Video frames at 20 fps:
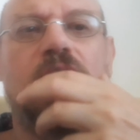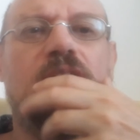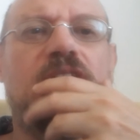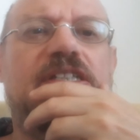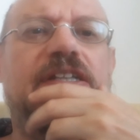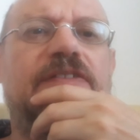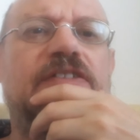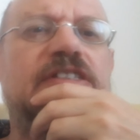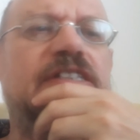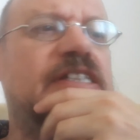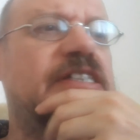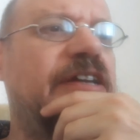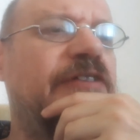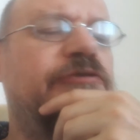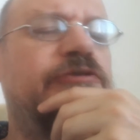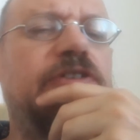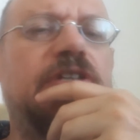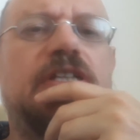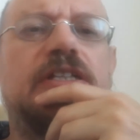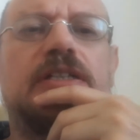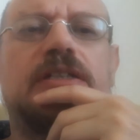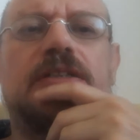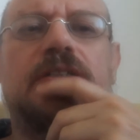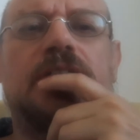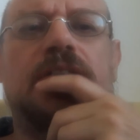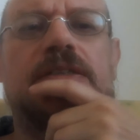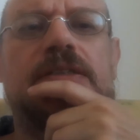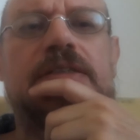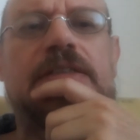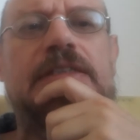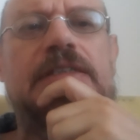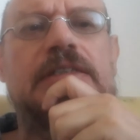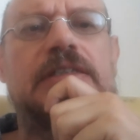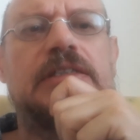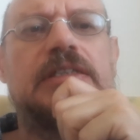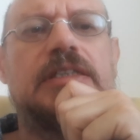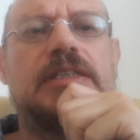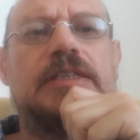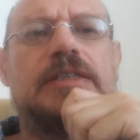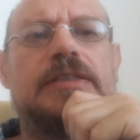j'avais déjà fait
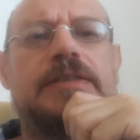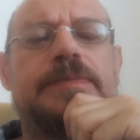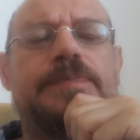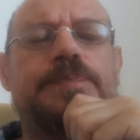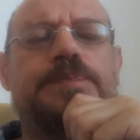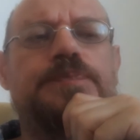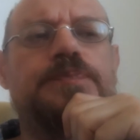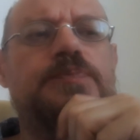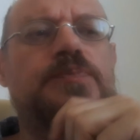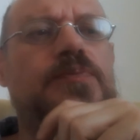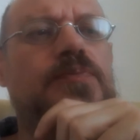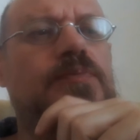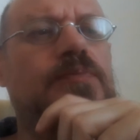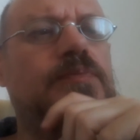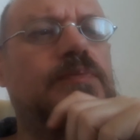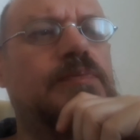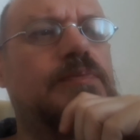une